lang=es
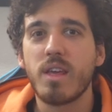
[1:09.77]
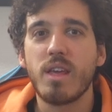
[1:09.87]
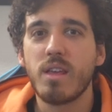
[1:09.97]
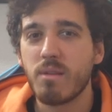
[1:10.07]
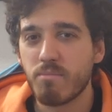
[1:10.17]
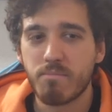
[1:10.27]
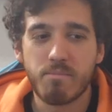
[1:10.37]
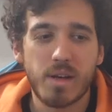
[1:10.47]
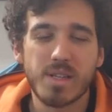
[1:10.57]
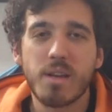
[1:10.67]
y
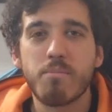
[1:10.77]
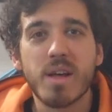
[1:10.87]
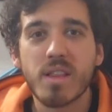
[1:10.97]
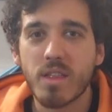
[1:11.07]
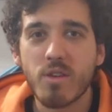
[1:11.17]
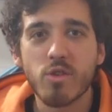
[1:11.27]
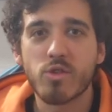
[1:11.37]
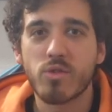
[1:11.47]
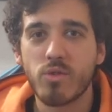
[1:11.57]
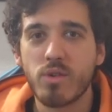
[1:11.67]
va a ser más
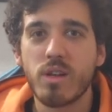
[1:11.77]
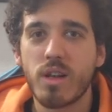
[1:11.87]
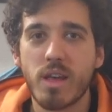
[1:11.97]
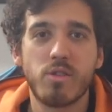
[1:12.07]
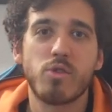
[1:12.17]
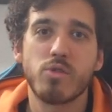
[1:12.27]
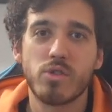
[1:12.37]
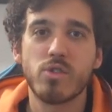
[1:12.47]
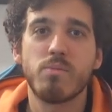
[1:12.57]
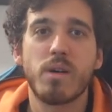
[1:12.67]
tedioso la
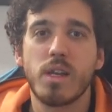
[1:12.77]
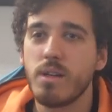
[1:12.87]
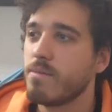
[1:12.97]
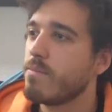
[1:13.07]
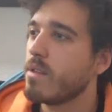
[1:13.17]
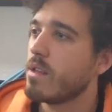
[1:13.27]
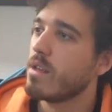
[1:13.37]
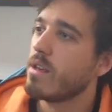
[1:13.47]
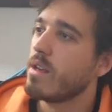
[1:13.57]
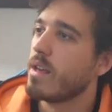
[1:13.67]
introducción, ¿vale?
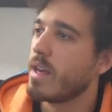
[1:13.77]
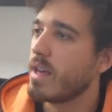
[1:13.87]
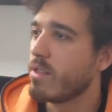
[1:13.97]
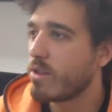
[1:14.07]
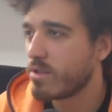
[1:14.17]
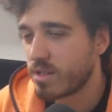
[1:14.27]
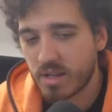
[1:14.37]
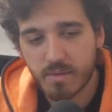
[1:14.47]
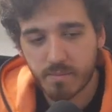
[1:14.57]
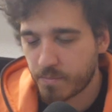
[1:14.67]

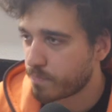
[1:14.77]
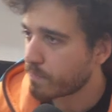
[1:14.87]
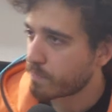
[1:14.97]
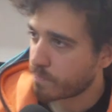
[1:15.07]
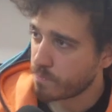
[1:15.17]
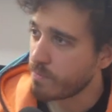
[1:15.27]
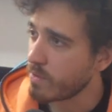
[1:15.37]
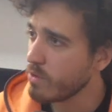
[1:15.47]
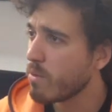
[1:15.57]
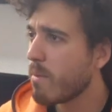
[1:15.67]
Entonces,
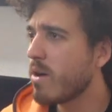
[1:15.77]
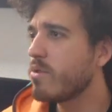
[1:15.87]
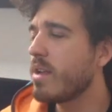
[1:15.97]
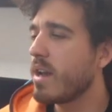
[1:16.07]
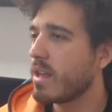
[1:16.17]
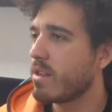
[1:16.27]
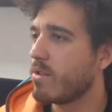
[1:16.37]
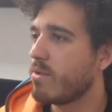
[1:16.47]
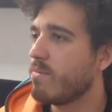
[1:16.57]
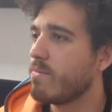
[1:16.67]
nos vamos a encontrar
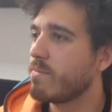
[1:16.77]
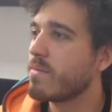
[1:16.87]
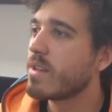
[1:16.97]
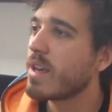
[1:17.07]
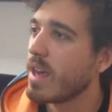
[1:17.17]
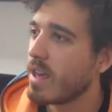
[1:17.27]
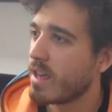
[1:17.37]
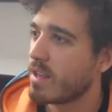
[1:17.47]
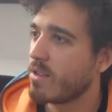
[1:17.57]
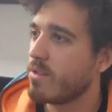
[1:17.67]
esto. ¿Qué es
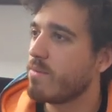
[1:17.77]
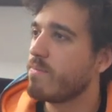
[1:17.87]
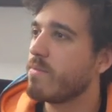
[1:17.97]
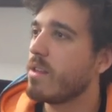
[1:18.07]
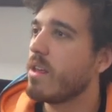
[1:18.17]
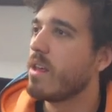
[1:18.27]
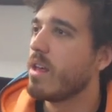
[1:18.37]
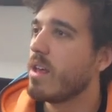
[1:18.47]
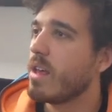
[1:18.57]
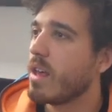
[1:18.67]
esto?
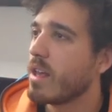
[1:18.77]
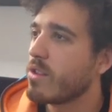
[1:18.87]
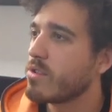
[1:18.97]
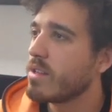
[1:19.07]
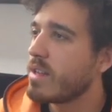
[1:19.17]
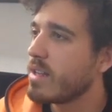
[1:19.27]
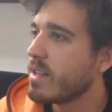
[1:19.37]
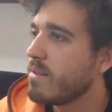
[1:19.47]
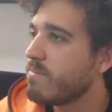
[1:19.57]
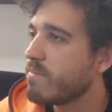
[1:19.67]
Esto se
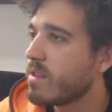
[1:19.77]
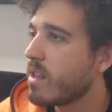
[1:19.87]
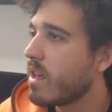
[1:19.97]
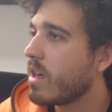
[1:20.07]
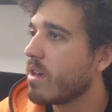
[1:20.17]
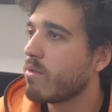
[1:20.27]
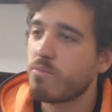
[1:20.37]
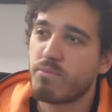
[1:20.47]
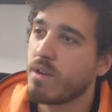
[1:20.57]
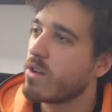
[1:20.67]
trata eh,
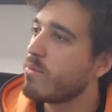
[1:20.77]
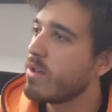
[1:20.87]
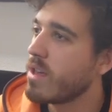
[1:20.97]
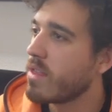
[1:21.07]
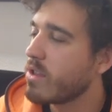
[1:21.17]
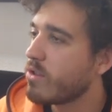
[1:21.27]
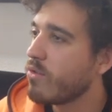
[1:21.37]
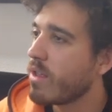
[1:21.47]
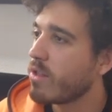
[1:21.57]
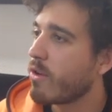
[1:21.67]
pues como ya he dicho,
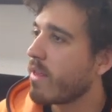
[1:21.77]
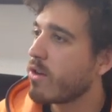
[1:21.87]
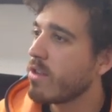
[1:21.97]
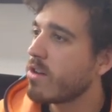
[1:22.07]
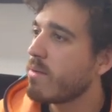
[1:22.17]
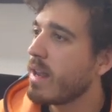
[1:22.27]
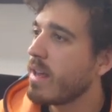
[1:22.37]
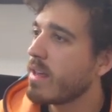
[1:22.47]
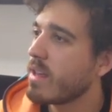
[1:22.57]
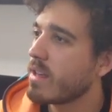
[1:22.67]
un editor de código,
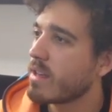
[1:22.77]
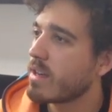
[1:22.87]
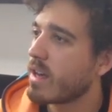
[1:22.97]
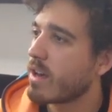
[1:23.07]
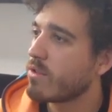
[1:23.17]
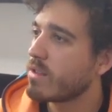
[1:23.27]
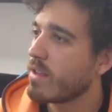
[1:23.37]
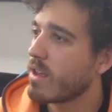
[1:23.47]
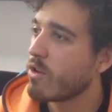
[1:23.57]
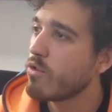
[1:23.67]
¿vale? Que
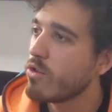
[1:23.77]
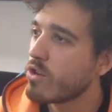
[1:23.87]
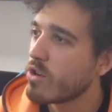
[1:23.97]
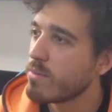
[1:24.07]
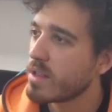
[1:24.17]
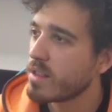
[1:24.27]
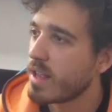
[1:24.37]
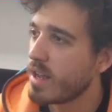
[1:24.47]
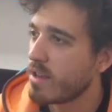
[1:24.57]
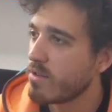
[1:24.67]
contiene un
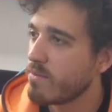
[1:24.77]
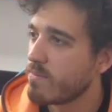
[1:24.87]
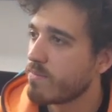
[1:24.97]
comentario